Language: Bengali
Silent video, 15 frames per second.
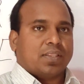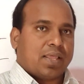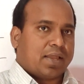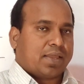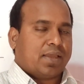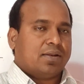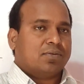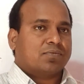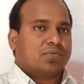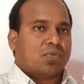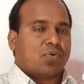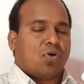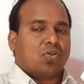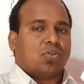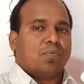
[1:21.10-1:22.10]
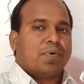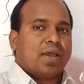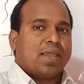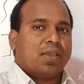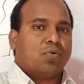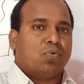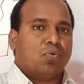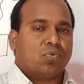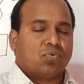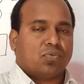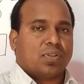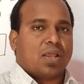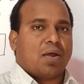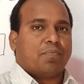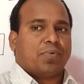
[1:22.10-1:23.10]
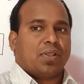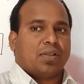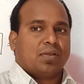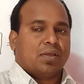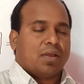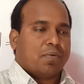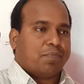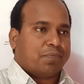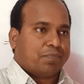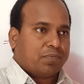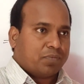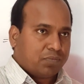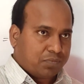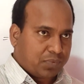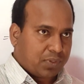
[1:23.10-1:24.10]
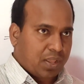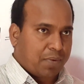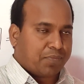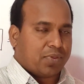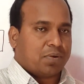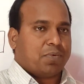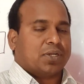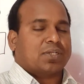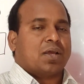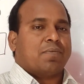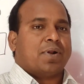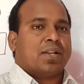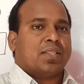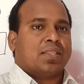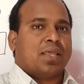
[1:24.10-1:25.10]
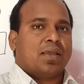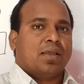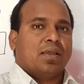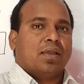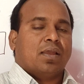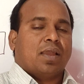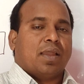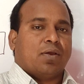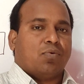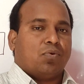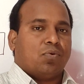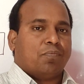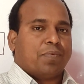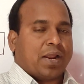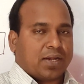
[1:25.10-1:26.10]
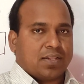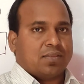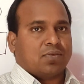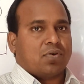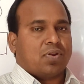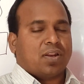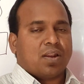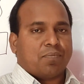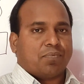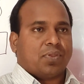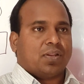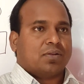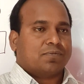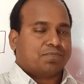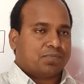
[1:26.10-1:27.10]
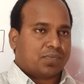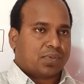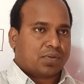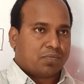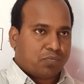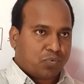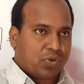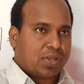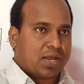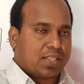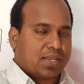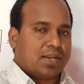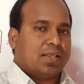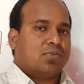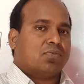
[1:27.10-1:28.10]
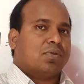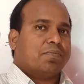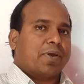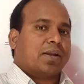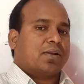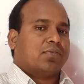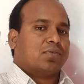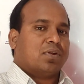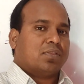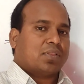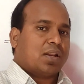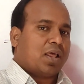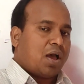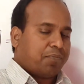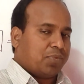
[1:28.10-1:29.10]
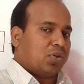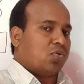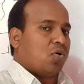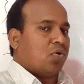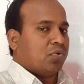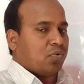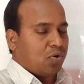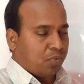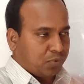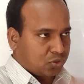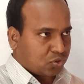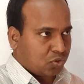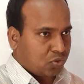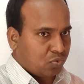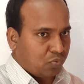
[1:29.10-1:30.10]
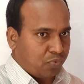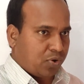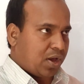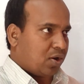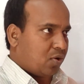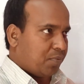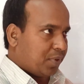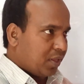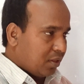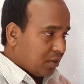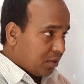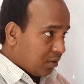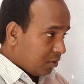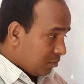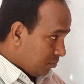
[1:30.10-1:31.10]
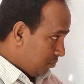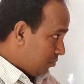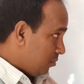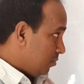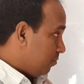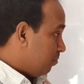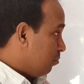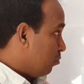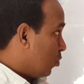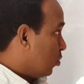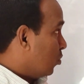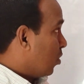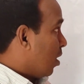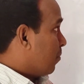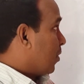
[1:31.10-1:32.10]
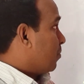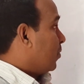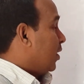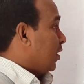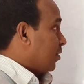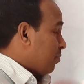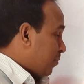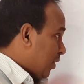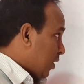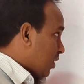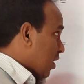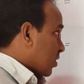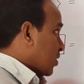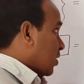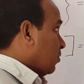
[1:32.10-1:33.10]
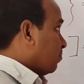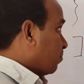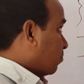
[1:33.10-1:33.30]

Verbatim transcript: দেখেন অথবা এগুলো যদি আপনি আপনার বাসা বাড়িতে এগুলো প্র্যাকটিস করেন আপনার বই খাতা নিয়ে যদি প্র্যাকটিস করেন তাহলে আপনার অবশ্যই উপকার হবে বন্ধুরা আমরা ফিরে ফিরে যাচ্ছি